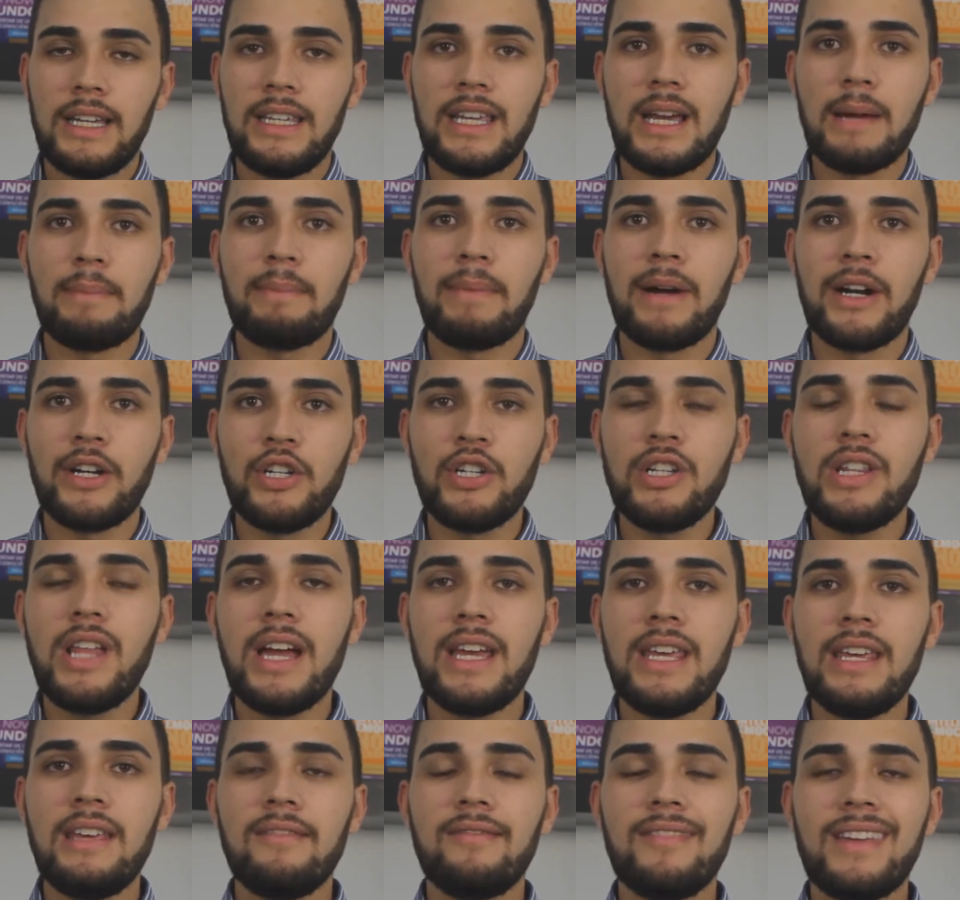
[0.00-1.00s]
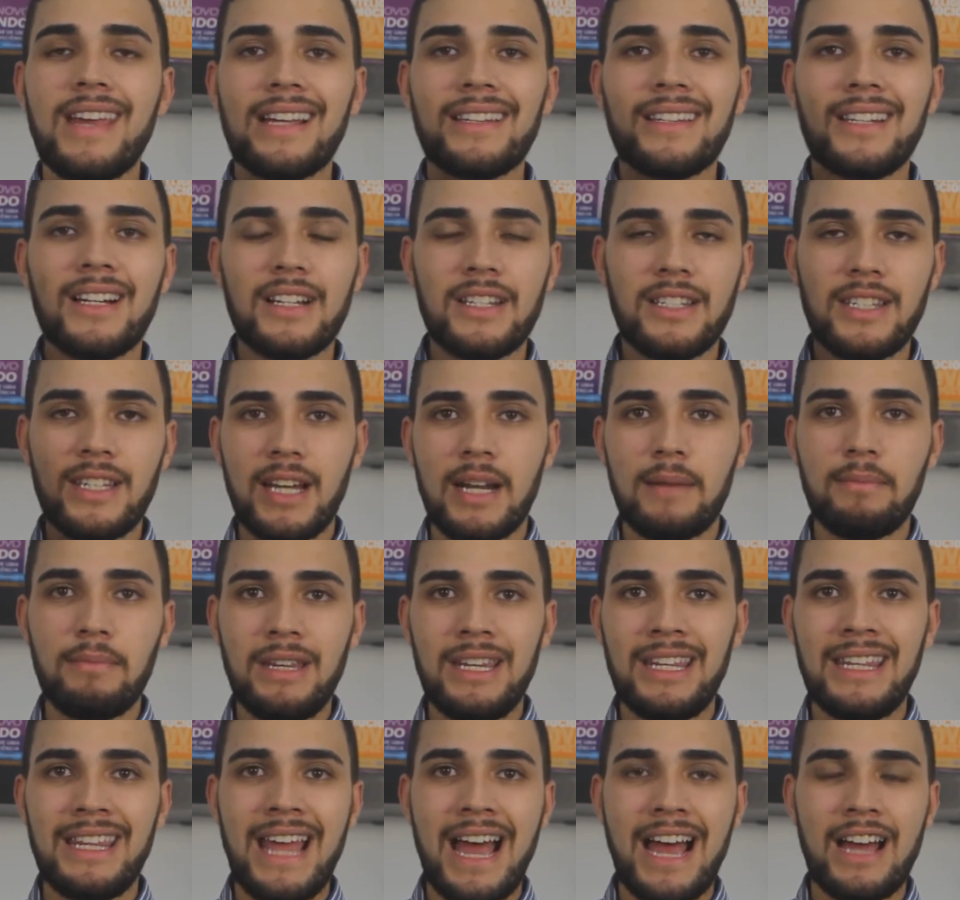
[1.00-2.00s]
E a partir daí vem a terceira
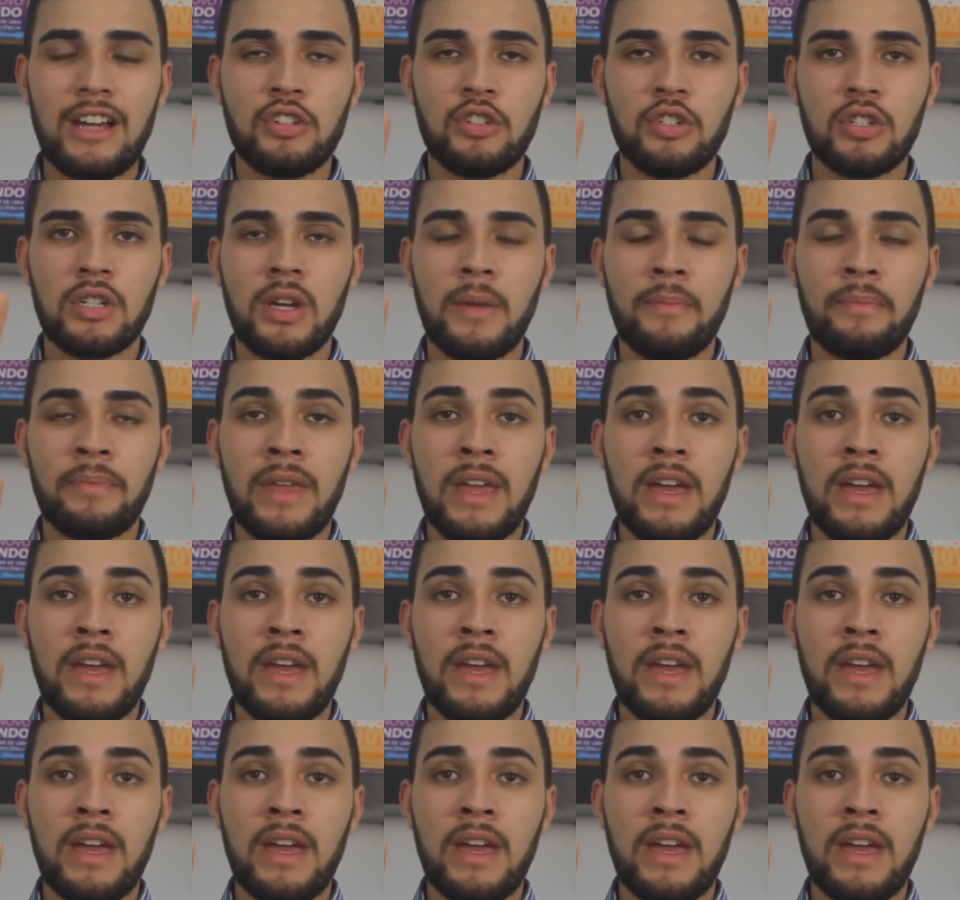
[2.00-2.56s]
habilidade.